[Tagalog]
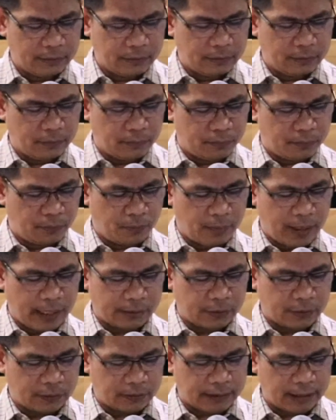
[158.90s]

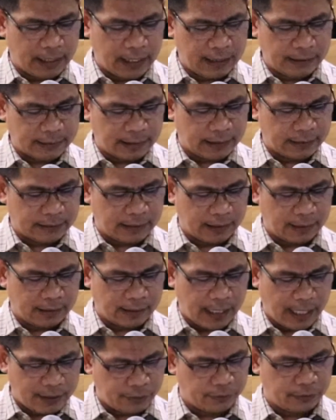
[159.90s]
pumasok siya sa isang
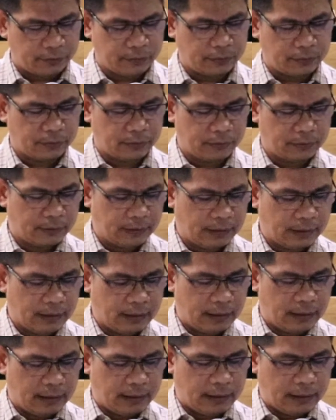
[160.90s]
nayon.
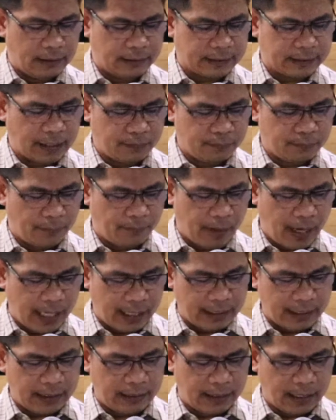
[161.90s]
Isang
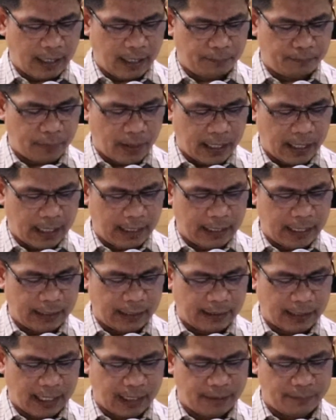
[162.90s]
babae, ang pangalan
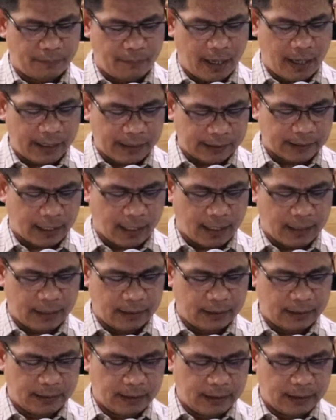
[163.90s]
ay Marta,
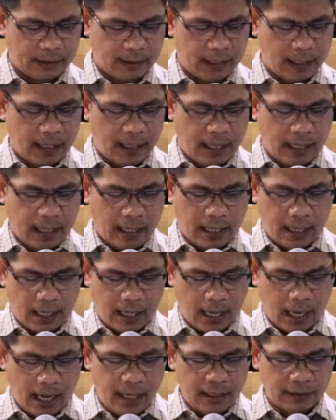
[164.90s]

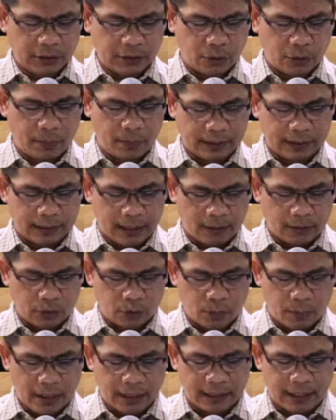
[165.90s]
ang
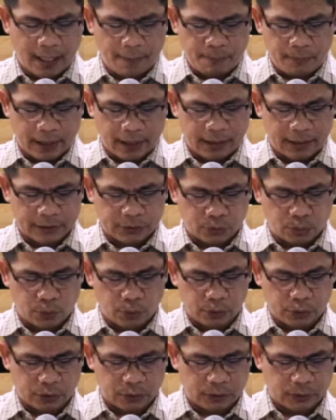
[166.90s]
tumanggap kay
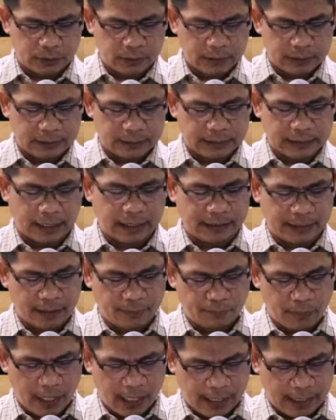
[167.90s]
Jesus sa kanyang
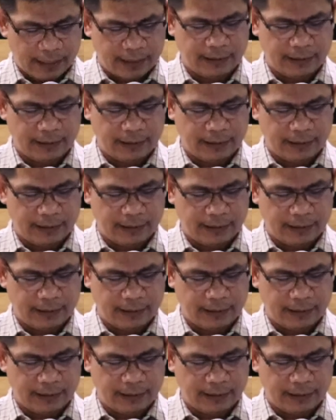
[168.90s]
bahay.